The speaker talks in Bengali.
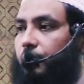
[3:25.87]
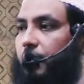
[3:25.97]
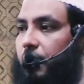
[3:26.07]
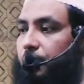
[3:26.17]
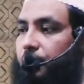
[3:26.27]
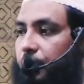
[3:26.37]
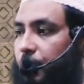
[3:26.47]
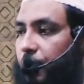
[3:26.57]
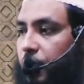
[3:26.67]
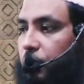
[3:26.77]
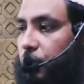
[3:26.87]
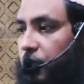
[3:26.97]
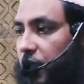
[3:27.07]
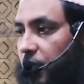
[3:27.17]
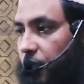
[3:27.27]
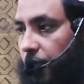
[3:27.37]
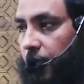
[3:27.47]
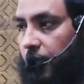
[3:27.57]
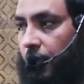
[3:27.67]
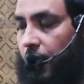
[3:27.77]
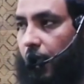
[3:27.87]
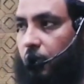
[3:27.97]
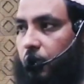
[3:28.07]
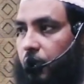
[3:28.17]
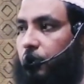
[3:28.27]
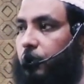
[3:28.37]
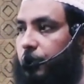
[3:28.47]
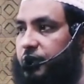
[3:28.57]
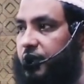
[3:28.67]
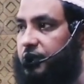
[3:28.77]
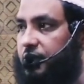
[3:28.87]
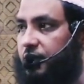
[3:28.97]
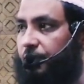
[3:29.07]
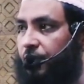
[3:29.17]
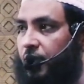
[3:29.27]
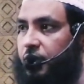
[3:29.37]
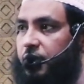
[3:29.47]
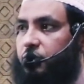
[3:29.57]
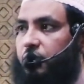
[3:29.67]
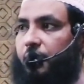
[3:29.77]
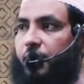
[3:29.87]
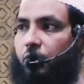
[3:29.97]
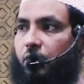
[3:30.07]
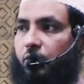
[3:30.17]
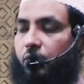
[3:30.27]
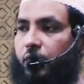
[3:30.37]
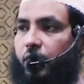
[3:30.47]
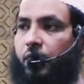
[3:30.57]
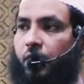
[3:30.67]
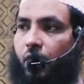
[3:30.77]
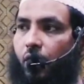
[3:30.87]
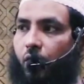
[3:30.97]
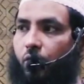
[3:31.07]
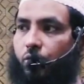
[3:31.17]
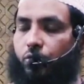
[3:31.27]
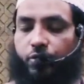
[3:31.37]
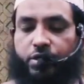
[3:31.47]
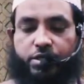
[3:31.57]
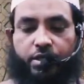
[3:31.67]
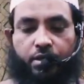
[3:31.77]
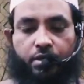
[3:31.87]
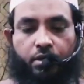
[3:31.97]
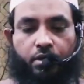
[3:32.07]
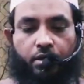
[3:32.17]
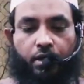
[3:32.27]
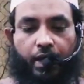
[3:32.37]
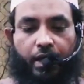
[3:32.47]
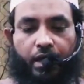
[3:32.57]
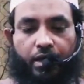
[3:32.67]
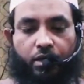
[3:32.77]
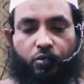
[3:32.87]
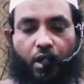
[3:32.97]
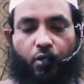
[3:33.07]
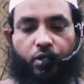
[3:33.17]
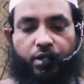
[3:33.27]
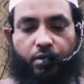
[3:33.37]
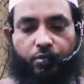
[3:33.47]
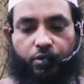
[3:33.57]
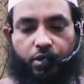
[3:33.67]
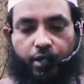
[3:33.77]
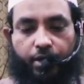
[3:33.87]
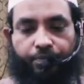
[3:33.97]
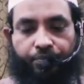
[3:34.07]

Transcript: মানে বিপরীত কোনো দিক নয় আর কথাগুলো খুব সেন্সিটিভ সেই জন্য আমি এই কথাগুলোকে কোট করেছি এই হেলিয়াতুল আউলিয়ার মধ্যে